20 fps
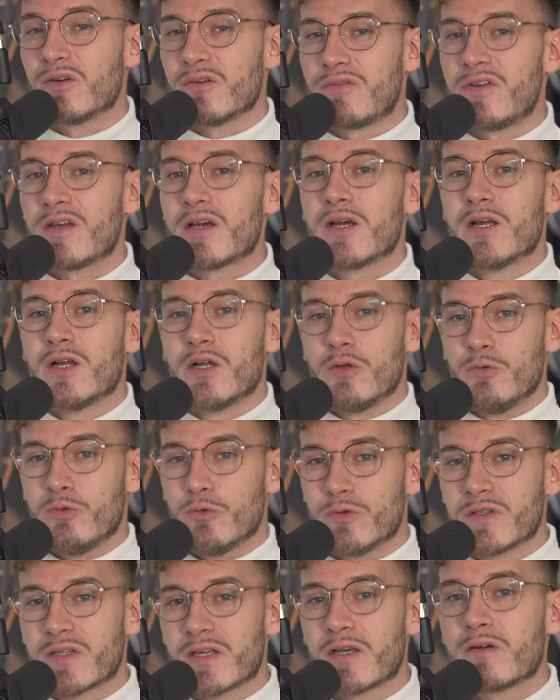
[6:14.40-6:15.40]
d'en faire
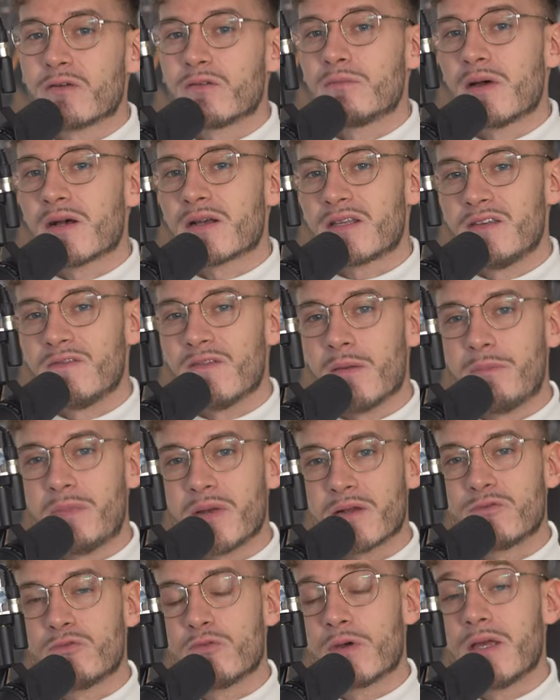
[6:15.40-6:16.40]
une très grande marque qui va
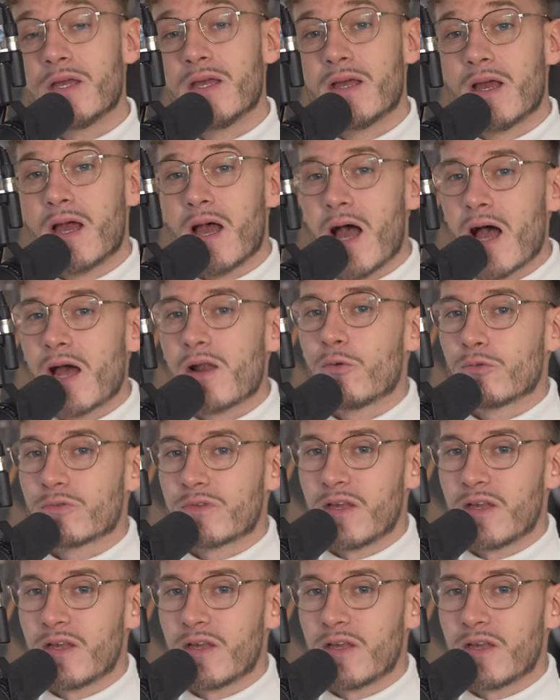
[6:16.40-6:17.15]
perdurer à long